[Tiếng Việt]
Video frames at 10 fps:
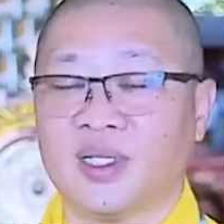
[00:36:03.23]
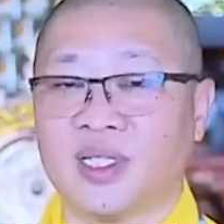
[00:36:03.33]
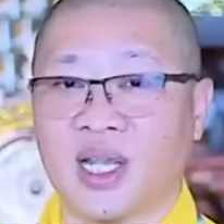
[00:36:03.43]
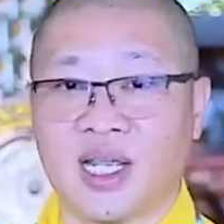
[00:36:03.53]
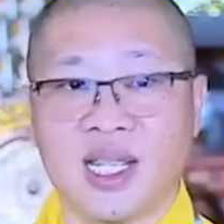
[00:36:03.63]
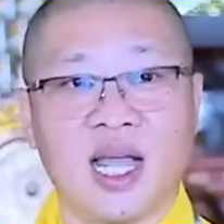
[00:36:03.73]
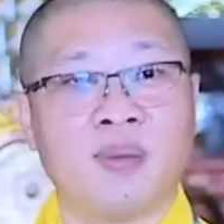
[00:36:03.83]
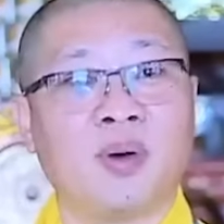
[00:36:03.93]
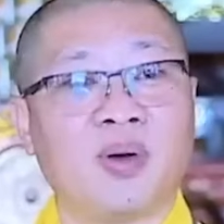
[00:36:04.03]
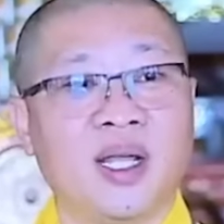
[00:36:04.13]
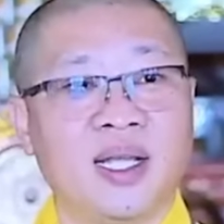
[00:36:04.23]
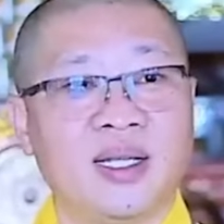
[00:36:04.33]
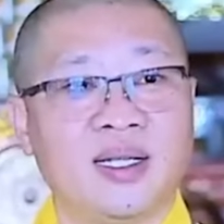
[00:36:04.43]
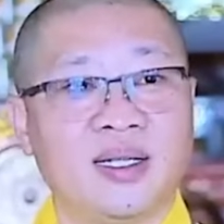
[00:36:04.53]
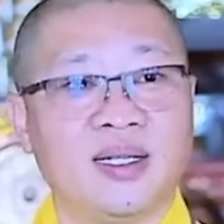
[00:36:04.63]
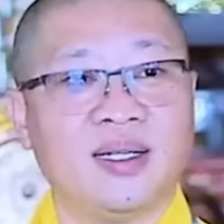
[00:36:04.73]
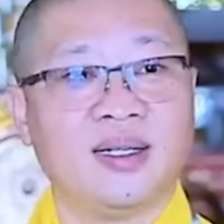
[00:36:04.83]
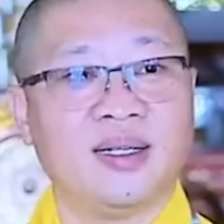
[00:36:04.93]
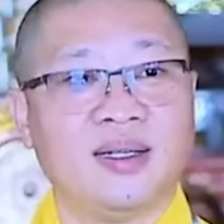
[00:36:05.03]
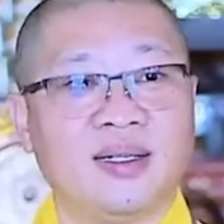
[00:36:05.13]
Sakyamuni
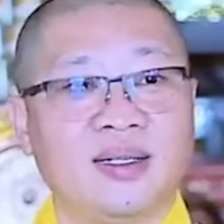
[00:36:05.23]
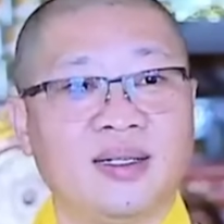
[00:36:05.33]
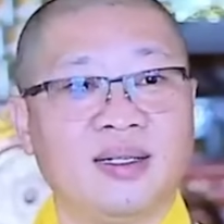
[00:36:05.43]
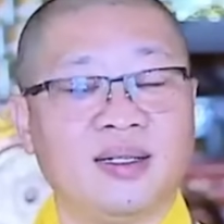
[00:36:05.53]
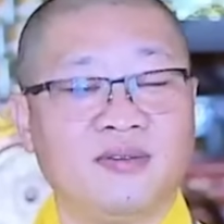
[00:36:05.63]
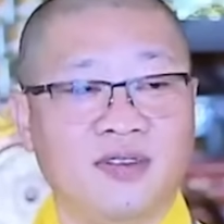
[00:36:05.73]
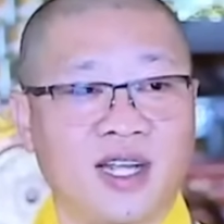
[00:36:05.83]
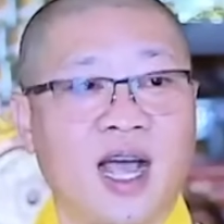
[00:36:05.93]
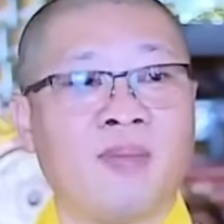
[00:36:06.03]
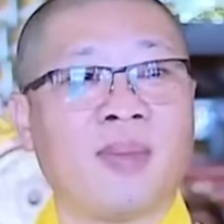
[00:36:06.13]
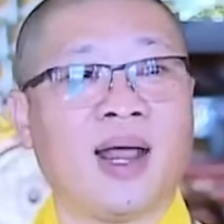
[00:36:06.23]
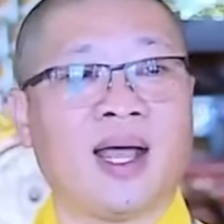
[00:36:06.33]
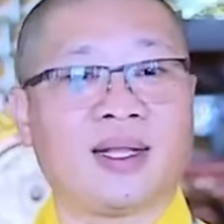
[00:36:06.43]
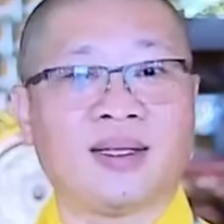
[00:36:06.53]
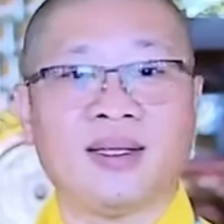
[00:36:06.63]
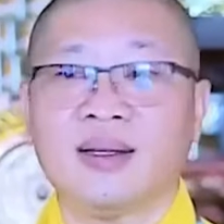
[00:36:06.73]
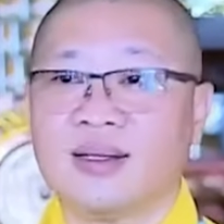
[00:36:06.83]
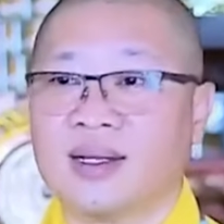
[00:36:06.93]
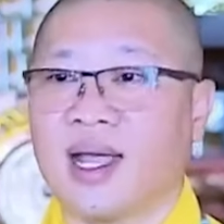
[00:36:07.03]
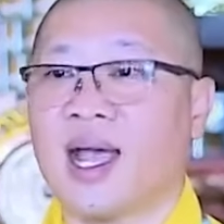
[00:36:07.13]
phiên âm là Thích
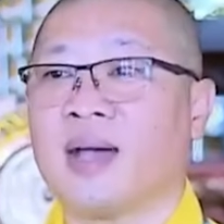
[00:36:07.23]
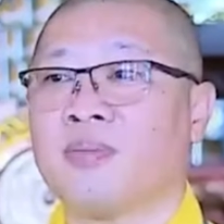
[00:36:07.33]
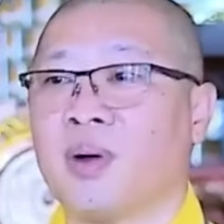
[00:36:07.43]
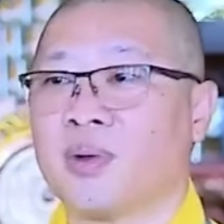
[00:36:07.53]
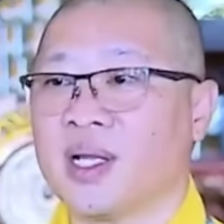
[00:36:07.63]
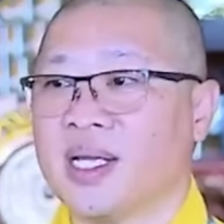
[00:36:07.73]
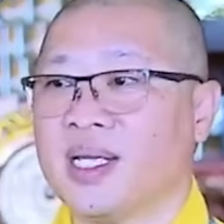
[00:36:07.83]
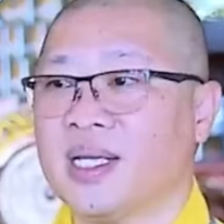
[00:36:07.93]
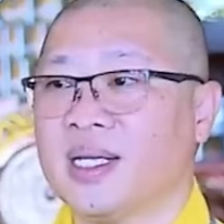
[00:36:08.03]
Ca Mâu Ni.